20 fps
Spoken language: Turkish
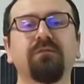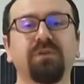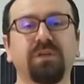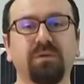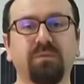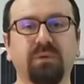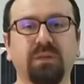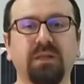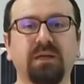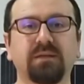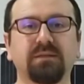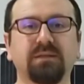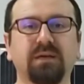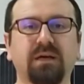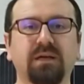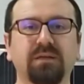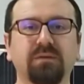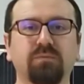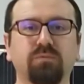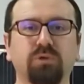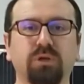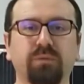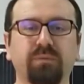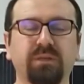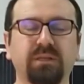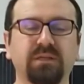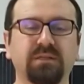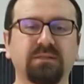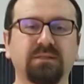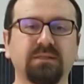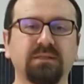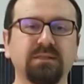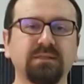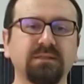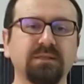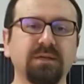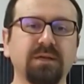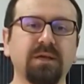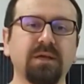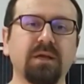firmalar dahi
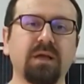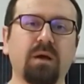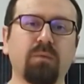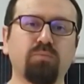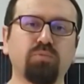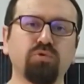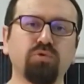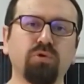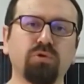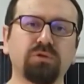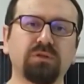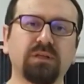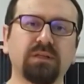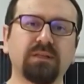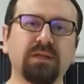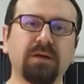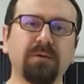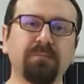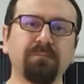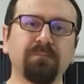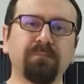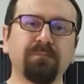bulabilirsiniz. Bu noktada